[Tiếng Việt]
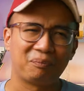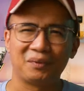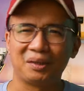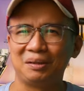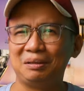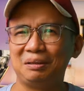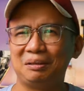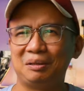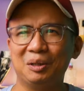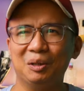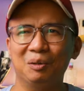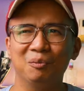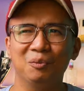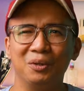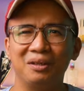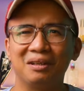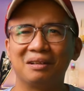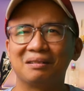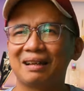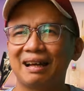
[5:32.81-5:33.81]
nó như kiểu một
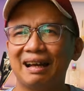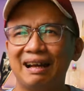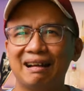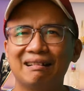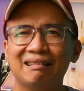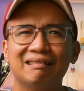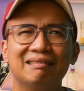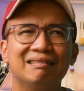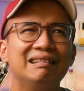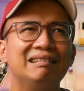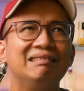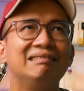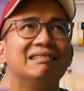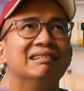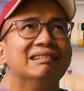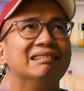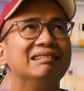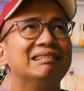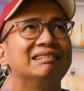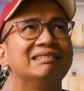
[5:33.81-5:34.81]
nấc thang lên
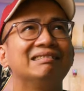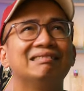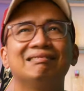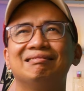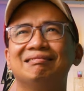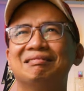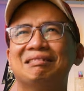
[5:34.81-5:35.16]
tới